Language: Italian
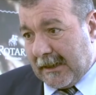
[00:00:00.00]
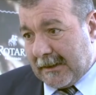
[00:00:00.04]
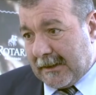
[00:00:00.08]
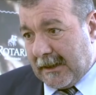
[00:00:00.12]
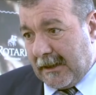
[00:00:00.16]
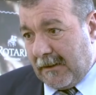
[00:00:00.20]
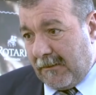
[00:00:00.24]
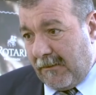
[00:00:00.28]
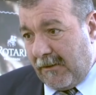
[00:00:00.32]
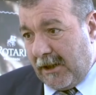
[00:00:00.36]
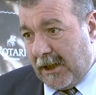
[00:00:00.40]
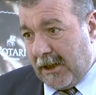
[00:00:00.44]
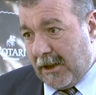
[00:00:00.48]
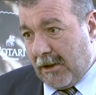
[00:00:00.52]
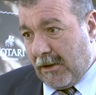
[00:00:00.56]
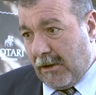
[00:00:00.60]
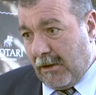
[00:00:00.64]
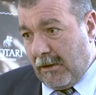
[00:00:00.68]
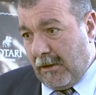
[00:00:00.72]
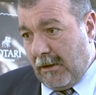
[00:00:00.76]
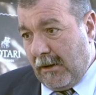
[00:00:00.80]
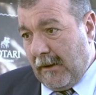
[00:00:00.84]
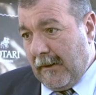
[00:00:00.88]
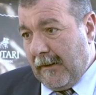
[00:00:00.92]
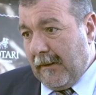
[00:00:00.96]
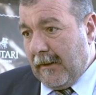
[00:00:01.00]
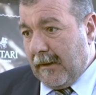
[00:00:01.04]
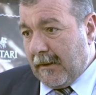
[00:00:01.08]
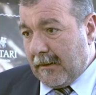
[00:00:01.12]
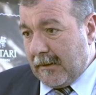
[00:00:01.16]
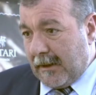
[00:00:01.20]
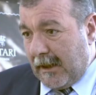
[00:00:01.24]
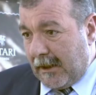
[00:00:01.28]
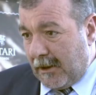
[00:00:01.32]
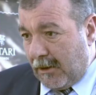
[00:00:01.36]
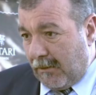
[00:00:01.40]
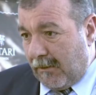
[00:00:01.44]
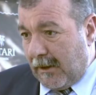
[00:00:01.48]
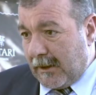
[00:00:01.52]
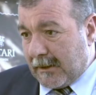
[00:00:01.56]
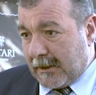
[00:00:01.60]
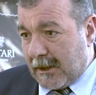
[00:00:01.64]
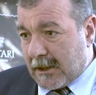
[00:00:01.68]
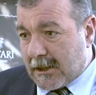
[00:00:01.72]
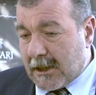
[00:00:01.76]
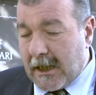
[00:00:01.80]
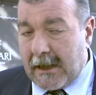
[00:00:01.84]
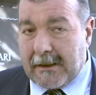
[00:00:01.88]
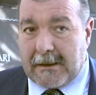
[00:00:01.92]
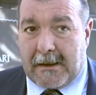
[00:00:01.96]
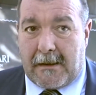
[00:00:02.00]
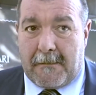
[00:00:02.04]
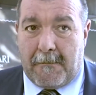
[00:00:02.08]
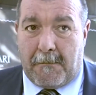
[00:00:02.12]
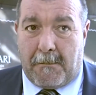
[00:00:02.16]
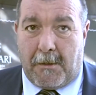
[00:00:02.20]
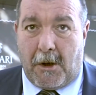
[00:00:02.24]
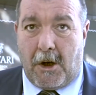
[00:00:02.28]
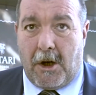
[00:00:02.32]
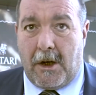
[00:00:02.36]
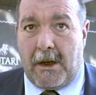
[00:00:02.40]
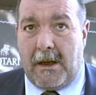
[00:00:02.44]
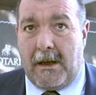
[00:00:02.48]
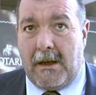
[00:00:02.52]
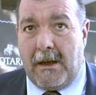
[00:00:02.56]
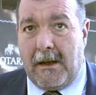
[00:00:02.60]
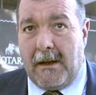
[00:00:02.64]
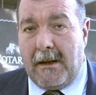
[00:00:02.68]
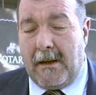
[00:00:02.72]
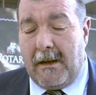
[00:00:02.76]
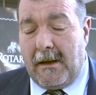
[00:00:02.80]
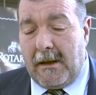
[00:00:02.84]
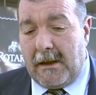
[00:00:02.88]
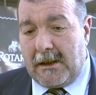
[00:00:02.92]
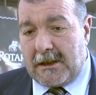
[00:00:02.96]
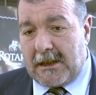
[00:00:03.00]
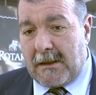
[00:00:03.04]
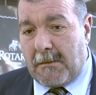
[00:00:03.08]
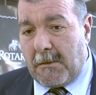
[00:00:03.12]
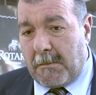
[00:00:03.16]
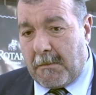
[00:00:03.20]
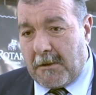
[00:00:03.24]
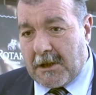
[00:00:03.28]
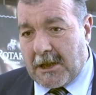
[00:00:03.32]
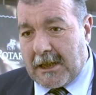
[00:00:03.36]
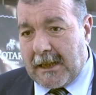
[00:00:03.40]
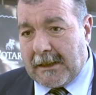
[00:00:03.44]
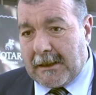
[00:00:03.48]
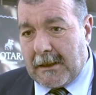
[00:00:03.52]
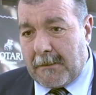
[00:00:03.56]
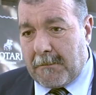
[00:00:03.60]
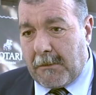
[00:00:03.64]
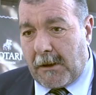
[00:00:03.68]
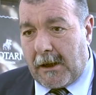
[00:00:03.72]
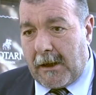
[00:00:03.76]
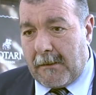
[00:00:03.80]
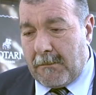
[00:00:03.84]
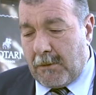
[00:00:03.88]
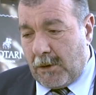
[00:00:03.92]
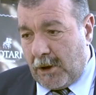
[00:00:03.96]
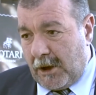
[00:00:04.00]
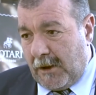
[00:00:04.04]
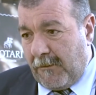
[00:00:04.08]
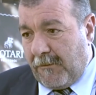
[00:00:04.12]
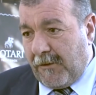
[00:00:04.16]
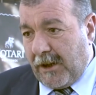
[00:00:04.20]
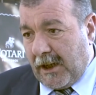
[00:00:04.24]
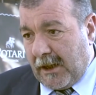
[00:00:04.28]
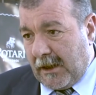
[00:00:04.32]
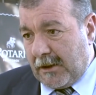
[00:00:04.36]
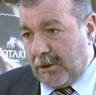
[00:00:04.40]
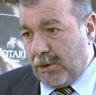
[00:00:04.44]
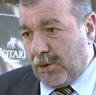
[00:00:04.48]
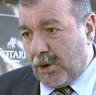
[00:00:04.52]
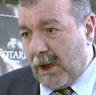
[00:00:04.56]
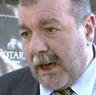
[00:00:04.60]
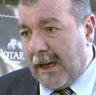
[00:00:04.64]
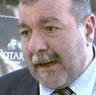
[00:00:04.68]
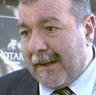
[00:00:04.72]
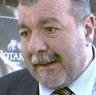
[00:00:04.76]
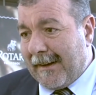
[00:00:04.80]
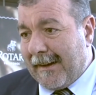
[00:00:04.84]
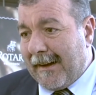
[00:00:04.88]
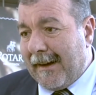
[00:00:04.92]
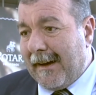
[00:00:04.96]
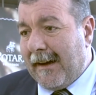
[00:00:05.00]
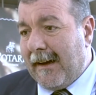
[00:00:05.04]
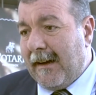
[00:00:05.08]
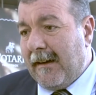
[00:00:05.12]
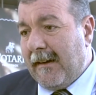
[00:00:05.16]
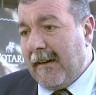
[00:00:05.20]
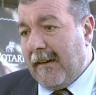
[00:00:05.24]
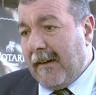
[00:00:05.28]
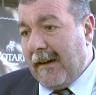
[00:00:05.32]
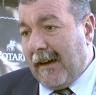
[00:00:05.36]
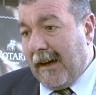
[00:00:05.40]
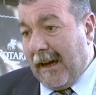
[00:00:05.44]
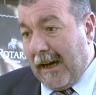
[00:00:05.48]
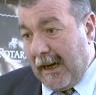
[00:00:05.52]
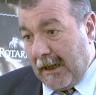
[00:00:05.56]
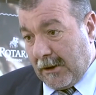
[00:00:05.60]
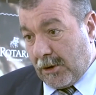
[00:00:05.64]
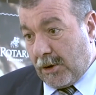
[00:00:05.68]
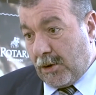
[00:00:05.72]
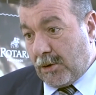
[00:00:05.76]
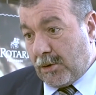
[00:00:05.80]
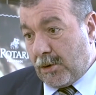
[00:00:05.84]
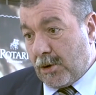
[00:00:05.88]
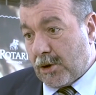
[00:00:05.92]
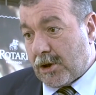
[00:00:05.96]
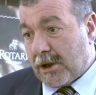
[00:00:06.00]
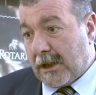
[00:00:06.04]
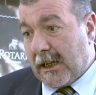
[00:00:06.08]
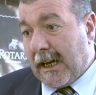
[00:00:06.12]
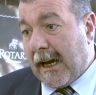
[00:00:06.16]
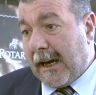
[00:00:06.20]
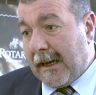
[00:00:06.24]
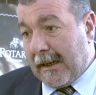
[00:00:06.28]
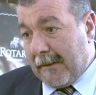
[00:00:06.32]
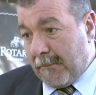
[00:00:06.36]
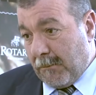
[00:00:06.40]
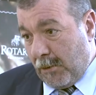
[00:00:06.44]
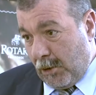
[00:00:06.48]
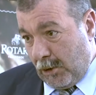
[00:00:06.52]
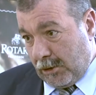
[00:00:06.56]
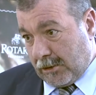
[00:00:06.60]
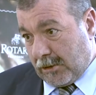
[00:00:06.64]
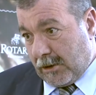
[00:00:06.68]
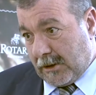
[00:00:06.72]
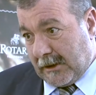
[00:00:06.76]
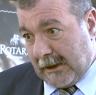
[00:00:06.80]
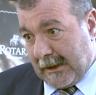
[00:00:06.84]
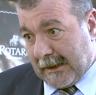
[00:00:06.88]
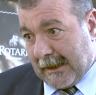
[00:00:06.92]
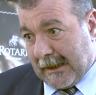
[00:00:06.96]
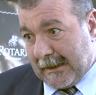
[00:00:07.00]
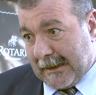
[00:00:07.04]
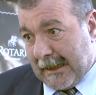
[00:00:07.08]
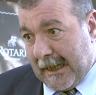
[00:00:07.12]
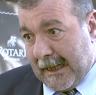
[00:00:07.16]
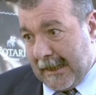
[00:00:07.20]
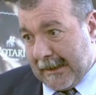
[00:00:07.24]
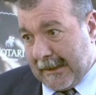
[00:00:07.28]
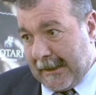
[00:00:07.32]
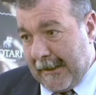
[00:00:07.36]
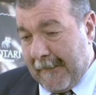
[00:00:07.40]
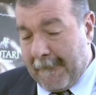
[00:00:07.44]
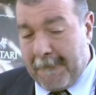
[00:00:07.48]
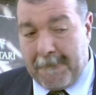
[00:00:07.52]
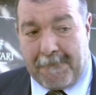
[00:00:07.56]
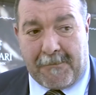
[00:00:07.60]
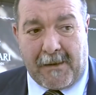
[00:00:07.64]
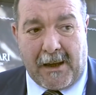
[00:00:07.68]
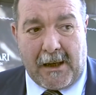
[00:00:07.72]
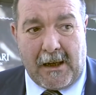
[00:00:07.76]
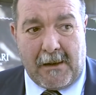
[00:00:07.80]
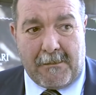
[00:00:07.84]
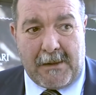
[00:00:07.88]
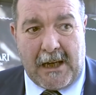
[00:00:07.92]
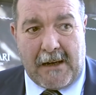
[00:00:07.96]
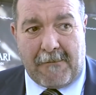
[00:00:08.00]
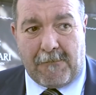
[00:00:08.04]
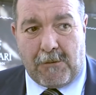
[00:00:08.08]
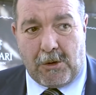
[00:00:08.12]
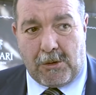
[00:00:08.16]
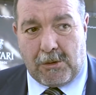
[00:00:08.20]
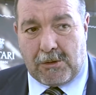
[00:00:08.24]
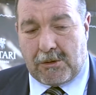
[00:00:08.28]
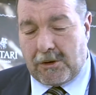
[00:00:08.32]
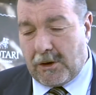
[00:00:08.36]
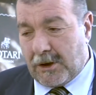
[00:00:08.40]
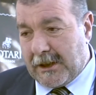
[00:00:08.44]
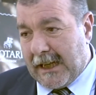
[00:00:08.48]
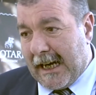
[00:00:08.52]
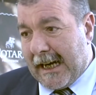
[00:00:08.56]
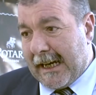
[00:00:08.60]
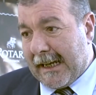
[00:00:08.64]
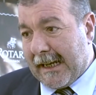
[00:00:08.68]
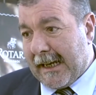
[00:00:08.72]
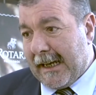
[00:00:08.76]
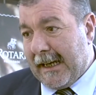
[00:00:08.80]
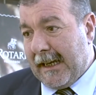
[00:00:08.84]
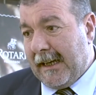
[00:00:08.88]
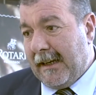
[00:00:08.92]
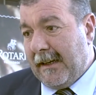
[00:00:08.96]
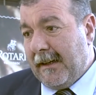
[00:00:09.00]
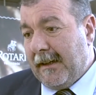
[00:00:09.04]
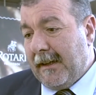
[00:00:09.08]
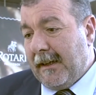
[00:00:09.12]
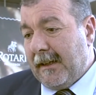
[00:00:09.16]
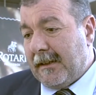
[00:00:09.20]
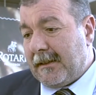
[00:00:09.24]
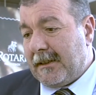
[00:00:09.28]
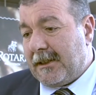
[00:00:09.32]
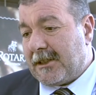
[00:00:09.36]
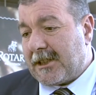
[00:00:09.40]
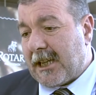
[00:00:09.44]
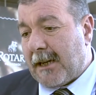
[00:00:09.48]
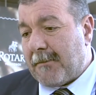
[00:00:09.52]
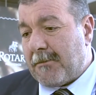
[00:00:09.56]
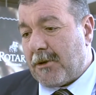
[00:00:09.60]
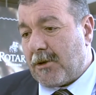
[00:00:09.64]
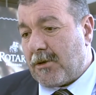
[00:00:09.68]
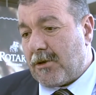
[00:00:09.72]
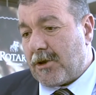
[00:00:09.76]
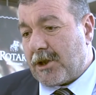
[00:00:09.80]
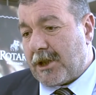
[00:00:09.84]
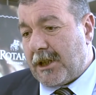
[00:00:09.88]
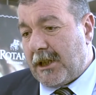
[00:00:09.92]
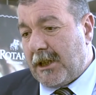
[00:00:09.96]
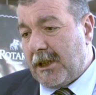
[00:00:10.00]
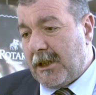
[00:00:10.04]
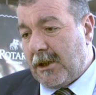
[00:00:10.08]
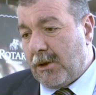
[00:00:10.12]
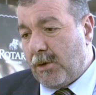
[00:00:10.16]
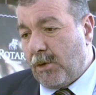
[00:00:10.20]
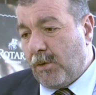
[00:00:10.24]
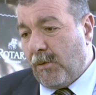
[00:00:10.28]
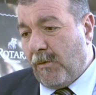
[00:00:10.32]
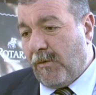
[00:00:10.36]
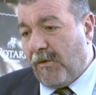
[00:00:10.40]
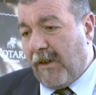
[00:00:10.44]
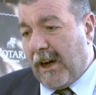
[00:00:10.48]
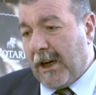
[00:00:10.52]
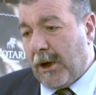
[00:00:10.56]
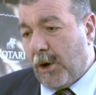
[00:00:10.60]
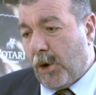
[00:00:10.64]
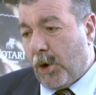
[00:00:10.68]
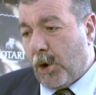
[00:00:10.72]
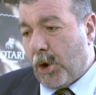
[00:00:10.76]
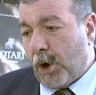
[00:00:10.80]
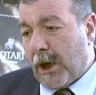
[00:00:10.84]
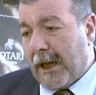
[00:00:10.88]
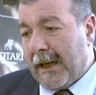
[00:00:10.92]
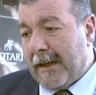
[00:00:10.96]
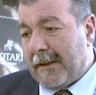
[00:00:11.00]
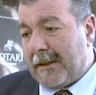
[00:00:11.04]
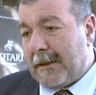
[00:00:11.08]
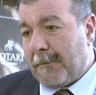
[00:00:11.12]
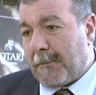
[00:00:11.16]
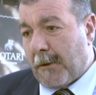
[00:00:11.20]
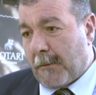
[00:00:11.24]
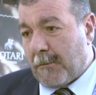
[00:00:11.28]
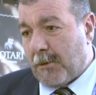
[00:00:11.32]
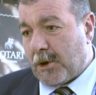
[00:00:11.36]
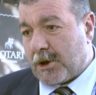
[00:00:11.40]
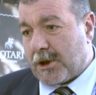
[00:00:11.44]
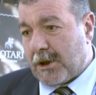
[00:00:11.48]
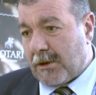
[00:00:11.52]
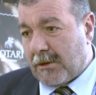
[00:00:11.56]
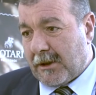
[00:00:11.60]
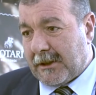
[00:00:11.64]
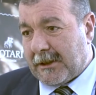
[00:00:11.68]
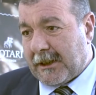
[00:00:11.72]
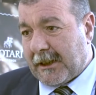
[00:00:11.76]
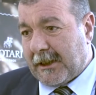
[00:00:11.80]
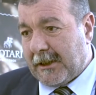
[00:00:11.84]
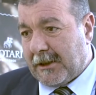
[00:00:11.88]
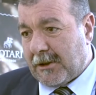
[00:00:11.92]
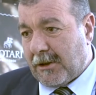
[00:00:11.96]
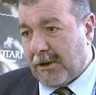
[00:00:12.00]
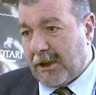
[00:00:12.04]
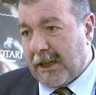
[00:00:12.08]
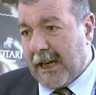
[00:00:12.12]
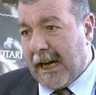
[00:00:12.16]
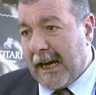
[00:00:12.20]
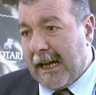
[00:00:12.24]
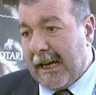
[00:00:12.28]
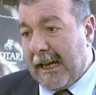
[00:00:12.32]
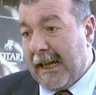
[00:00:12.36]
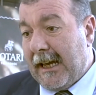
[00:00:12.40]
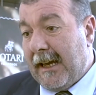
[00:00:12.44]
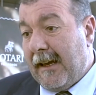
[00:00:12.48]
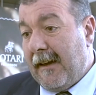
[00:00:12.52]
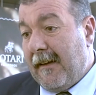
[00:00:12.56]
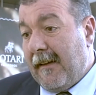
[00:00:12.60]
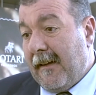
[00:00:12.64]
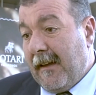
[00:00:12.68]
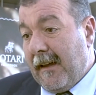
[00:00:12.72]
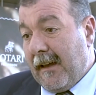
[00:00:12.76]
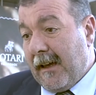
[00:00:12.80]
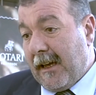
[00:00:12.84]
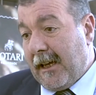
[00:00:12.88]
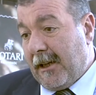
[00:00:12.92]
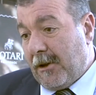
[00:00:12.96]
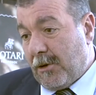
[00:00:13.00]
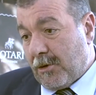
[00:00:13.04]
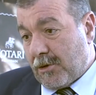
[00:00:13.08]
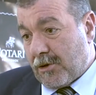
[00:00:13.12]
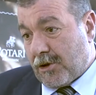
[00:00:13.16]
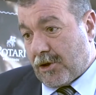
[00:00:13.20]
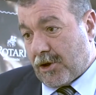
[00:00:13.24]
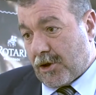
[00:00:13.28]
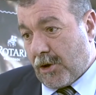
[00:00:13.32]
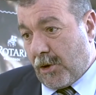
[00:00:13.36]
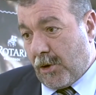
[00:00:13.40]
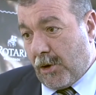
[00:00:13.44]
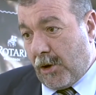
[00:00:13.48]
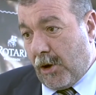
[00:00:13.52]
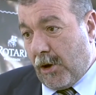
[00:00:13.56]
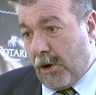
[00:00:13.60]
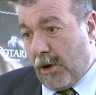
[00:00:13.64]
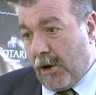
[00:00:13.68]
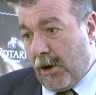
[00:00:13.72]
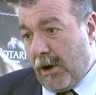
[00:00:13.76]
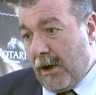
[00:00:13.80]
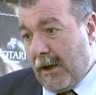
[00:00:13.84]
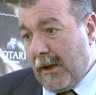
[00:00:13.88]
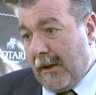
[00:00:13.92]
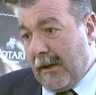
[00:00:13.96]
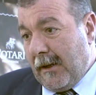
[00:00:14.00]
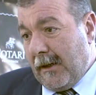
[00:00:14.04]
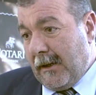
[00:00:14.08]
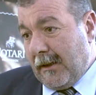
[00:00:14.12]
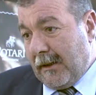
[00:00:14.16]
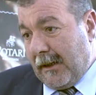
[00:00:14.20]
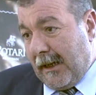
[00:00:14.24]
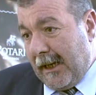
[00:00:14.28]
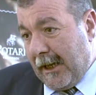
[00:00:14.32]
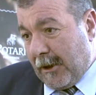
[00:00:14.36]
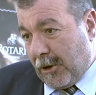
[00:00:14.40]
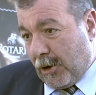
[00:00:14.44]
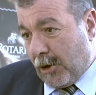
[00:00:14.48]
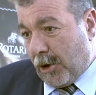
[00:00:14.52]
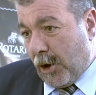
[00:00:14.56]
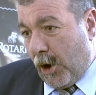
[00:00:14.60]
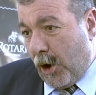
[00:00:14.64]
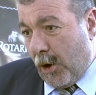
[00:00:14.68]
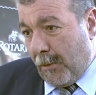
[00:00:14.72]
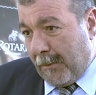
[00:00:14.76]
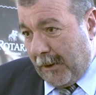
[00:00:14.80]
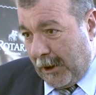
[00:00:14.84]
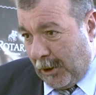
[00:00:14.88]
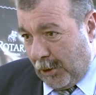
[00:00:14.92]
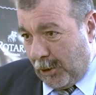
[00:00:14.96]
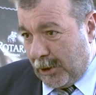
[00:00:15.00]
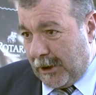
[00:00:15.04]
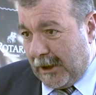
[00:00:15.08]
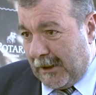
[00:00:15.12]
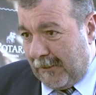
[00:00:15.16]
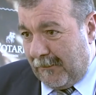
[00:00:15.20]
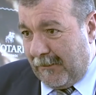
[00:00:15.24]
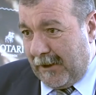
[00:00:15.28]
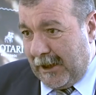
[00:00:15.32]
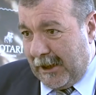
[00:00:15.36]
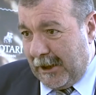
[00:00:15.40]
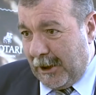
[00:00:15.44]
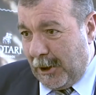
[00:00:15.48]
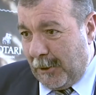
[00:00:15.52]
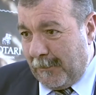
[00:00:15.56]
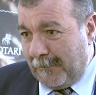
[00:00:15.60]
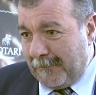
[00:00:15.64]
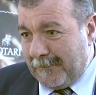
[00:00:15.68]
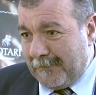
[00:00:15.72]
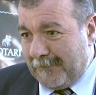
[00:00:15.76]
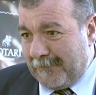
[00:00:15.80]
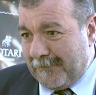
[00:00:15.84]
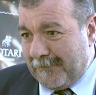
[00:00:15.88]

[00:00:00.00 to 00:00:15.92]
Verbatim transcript: del vino dal 97 in poi, siamo passati per la bonifica di un'area agroindustriale molto degradata e abbiamo voluto dare diciamo così, un valore di promozione territoriale e non solo economico del vino.